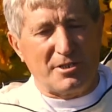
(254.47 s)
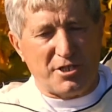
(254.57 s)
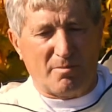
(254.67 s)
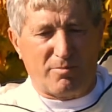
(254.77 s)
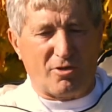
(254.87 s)
или
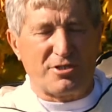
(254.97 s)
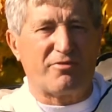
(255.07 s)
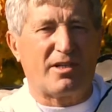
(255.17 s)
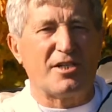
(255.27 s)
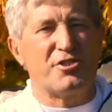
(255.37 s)
чем
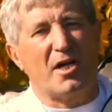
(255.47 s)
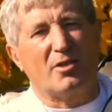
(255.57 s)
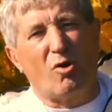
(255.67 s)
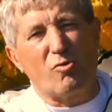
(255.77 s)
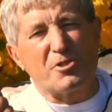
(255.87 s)
против
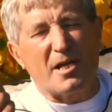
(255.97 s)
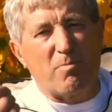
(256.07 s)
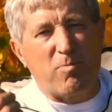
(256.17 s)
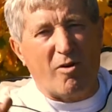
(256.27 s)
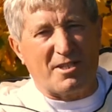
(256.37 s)
клеща, но
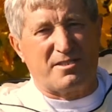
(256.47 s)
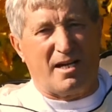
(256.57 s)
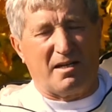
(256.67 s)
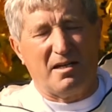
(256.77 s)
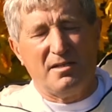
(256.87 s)
уже
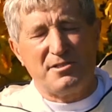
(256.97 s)
поздно.